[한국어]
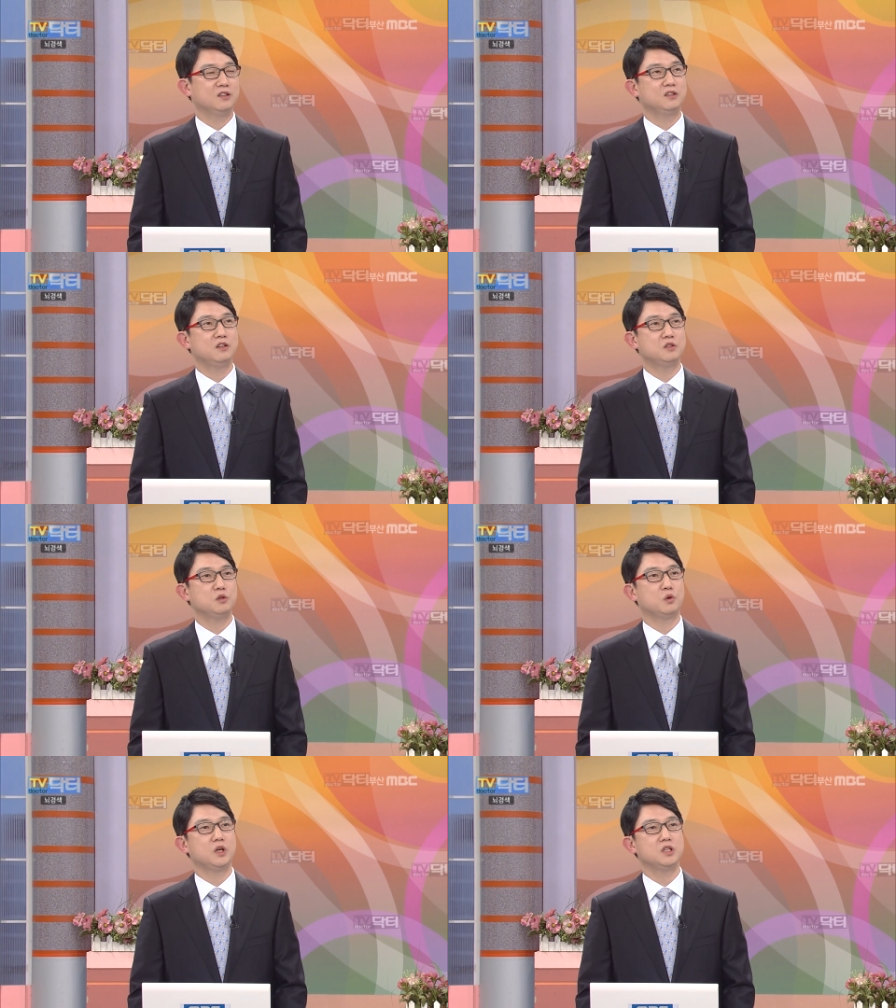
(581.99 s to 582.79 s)
이런
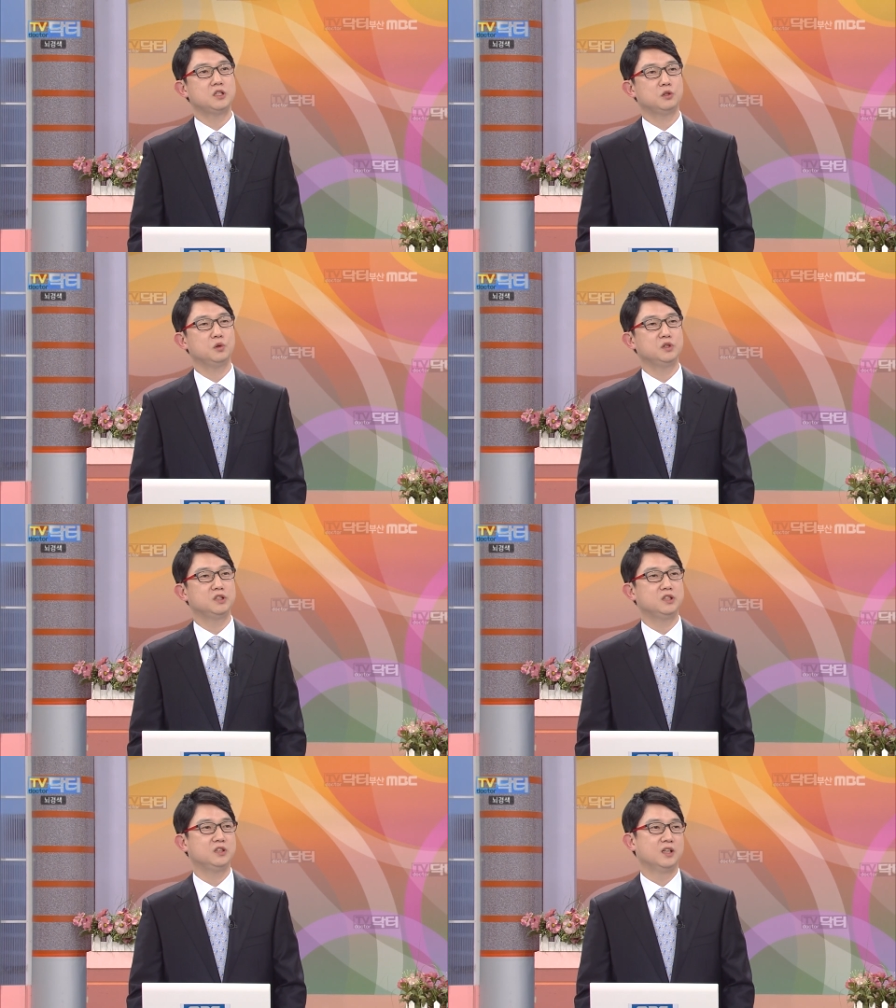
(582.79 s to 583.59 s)
혈전 용해제
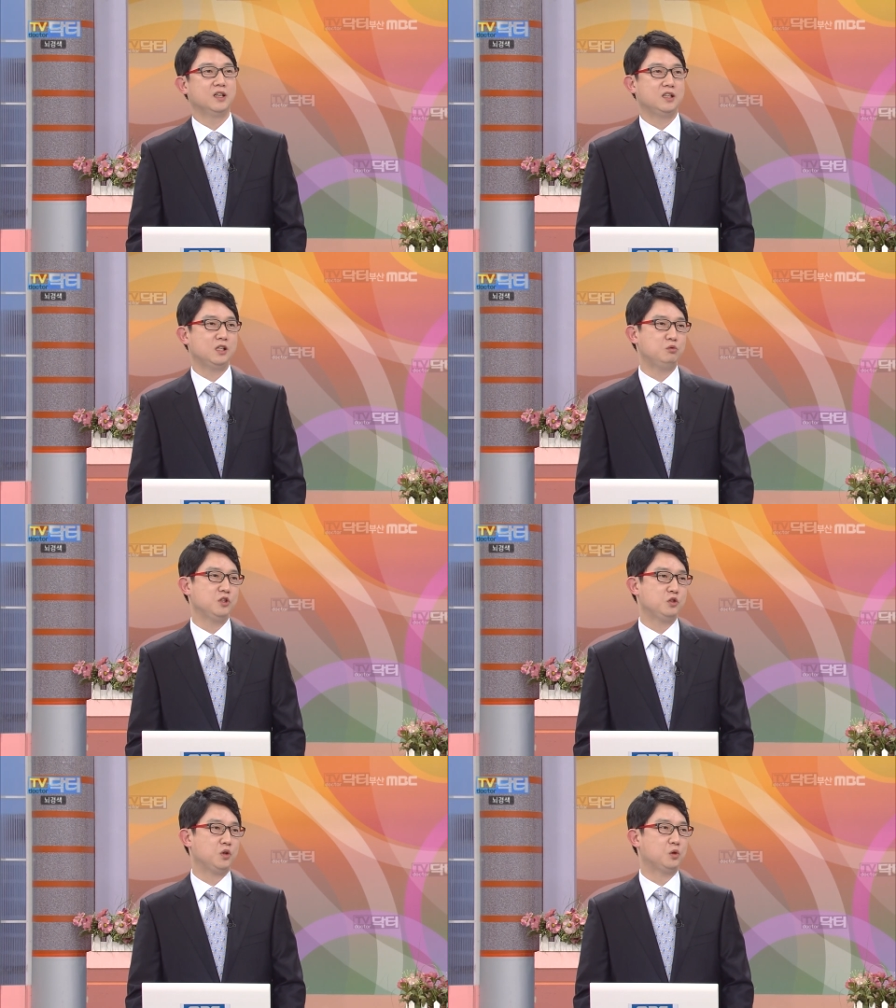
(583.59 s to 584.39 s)
치료는
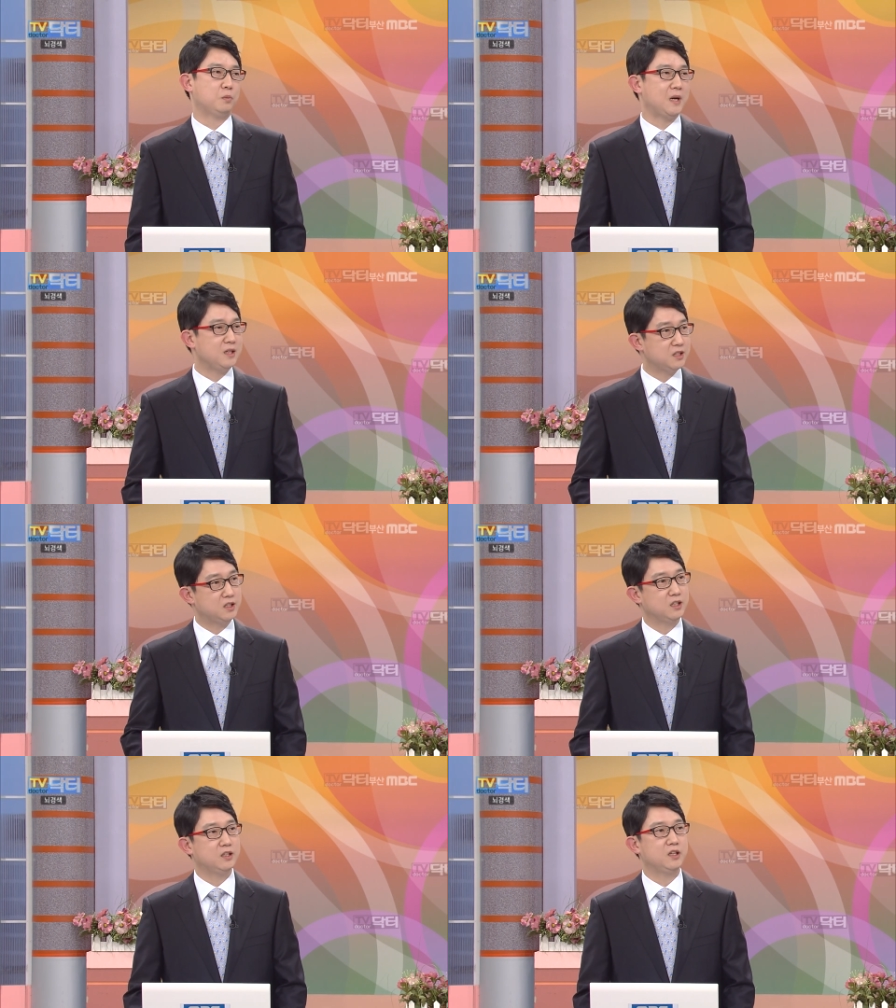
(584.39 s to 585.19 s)
1분1초라도 빨리
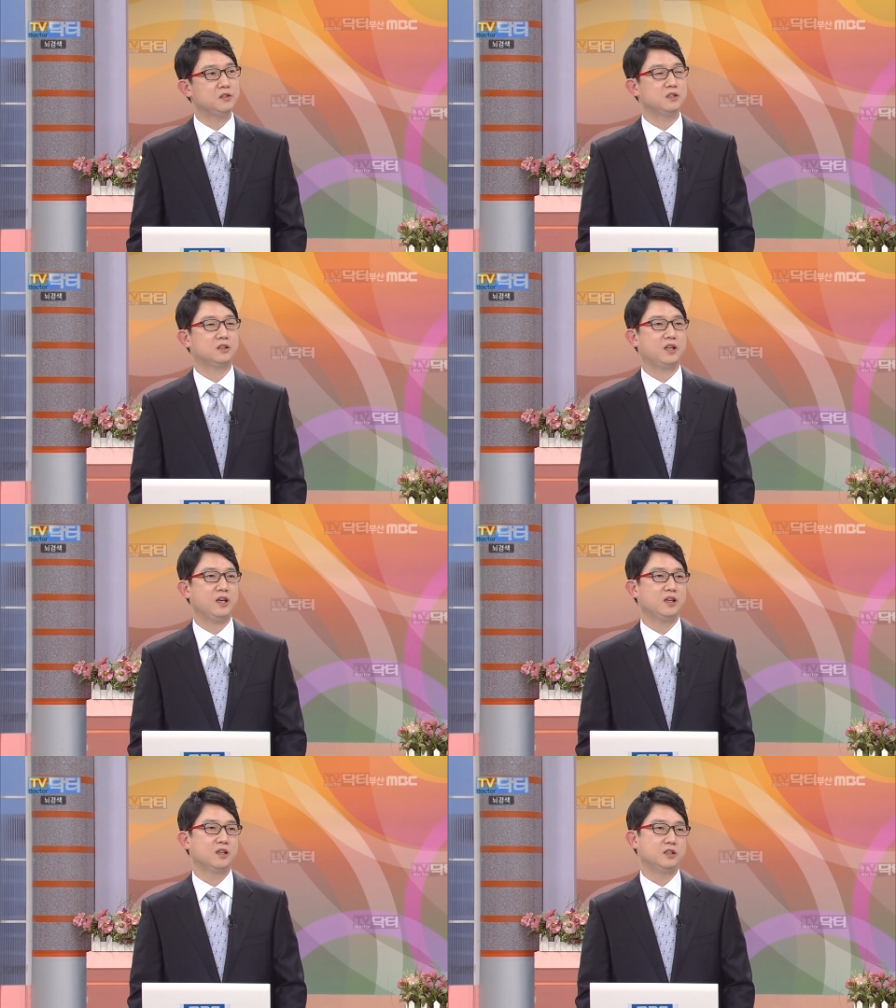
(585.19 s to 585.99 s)
시행이 되었을
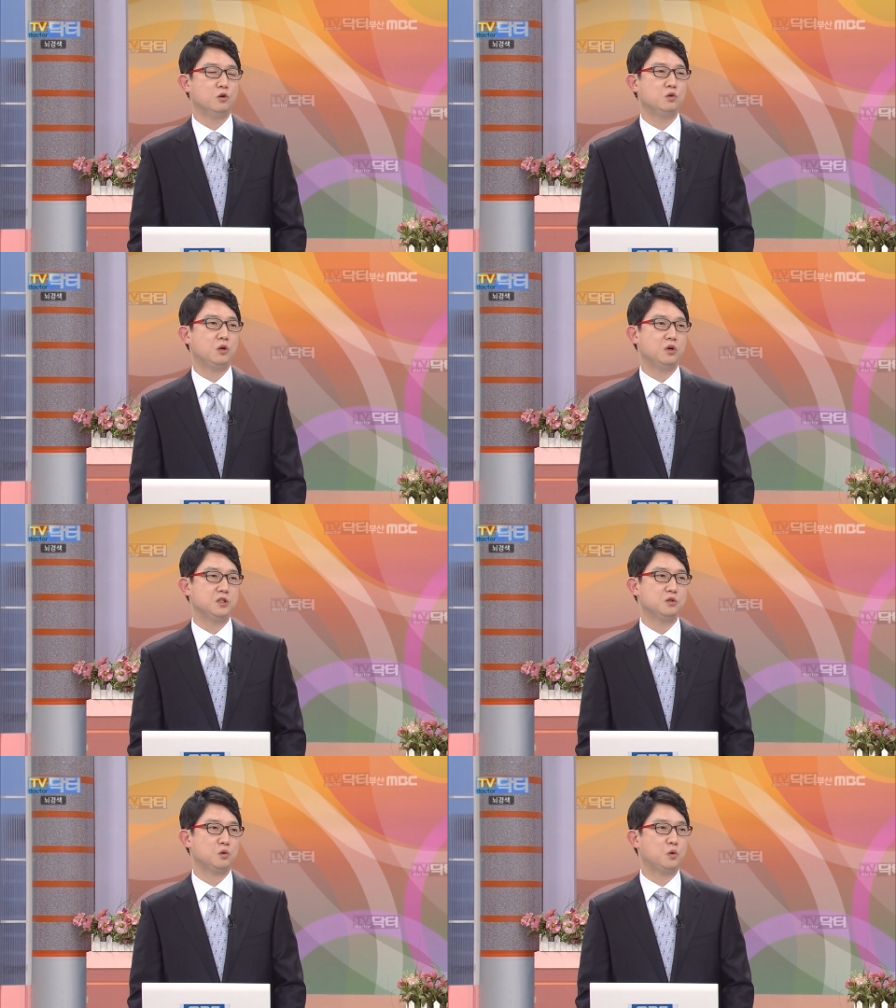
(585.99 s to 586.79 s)
때 음. 예후가
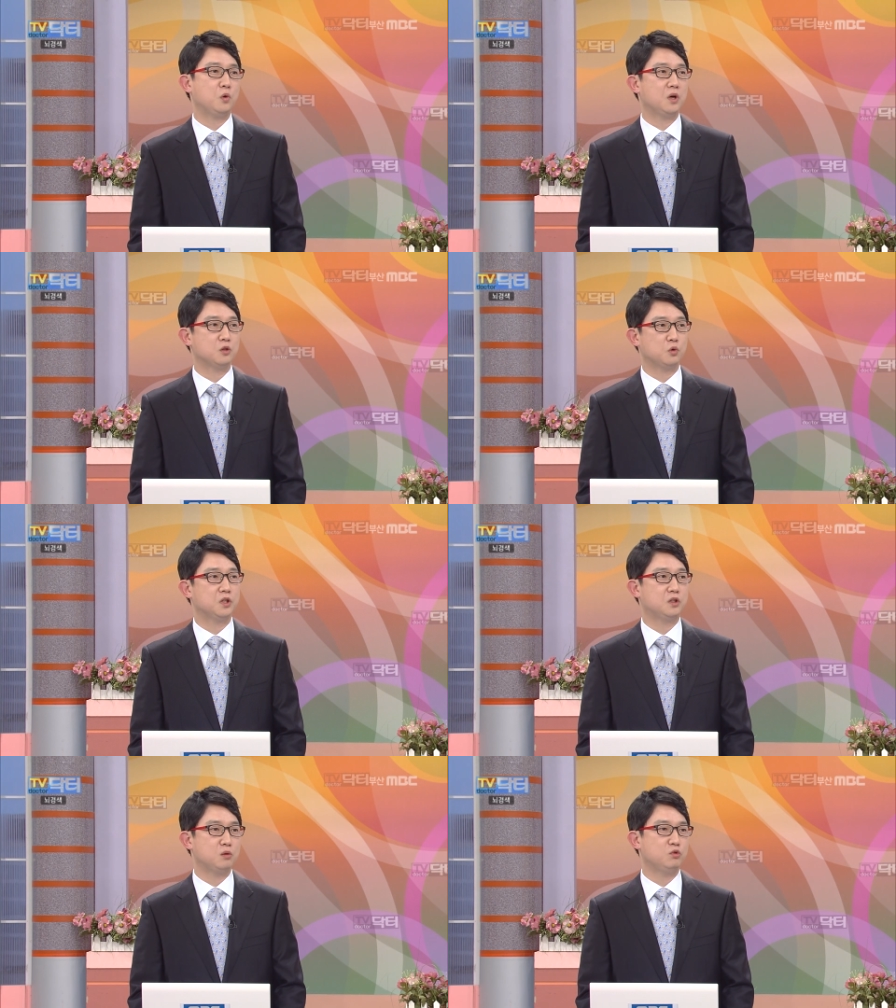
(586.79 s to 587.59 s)
훨씬 좋고 효과가
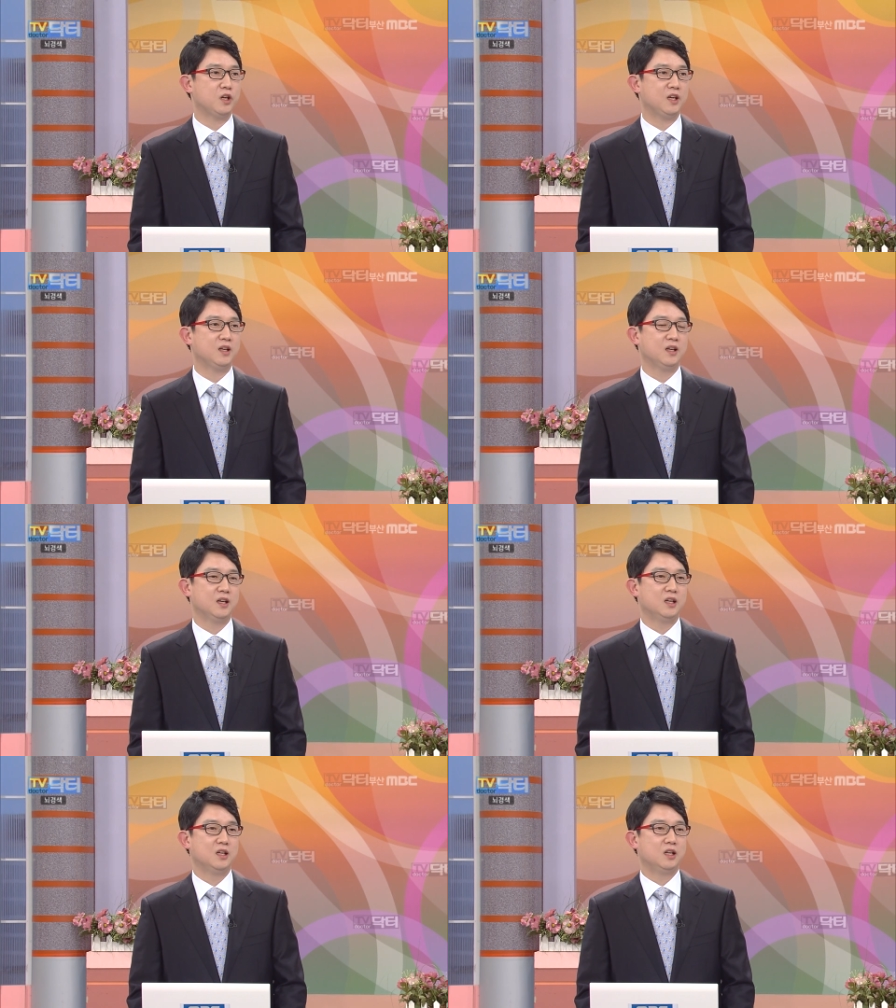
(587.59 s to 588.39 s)
좋기 때문에
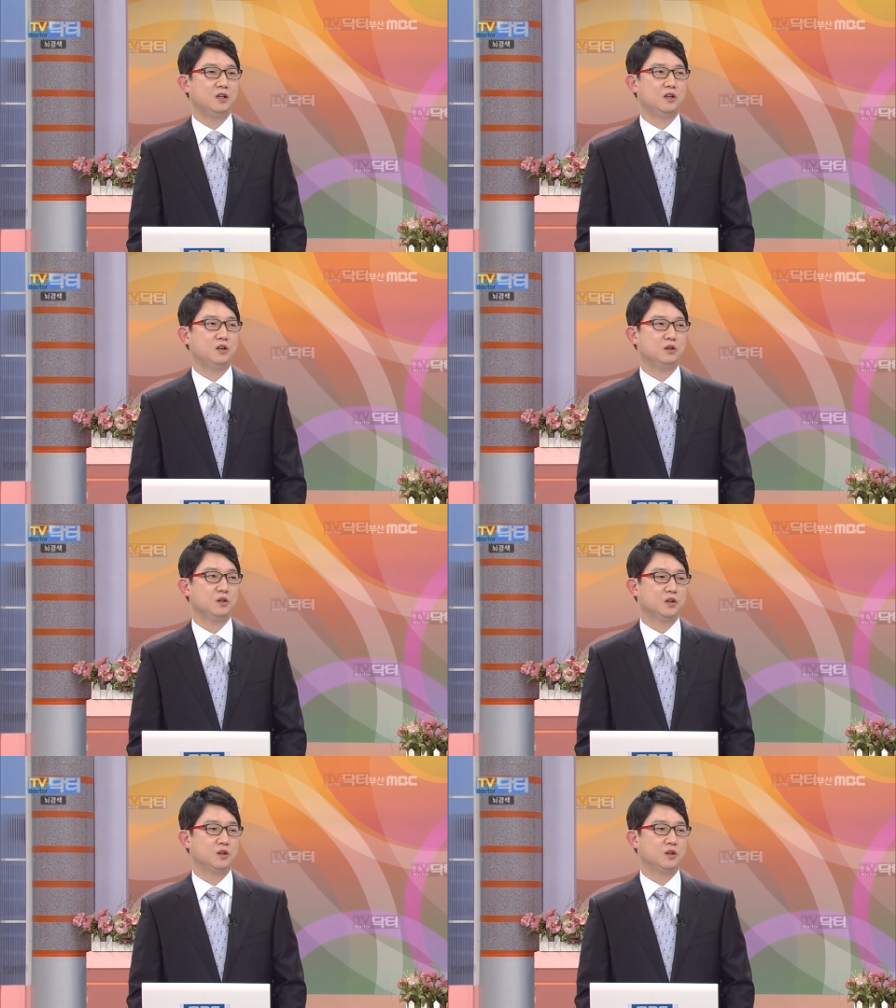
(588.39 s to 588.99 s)
어,